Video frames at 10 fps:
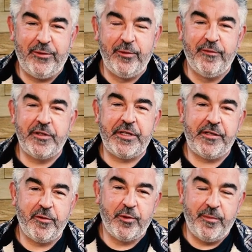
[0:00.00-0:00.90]
toutes vos
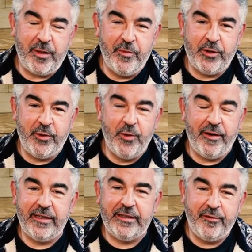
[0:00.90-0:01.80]
sessions de barbecue
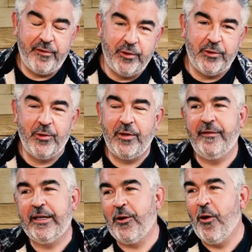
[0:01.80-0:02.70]
avec des photos,
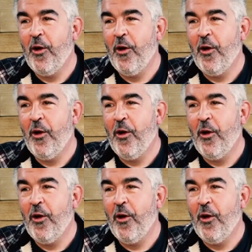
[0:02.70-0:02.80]
avec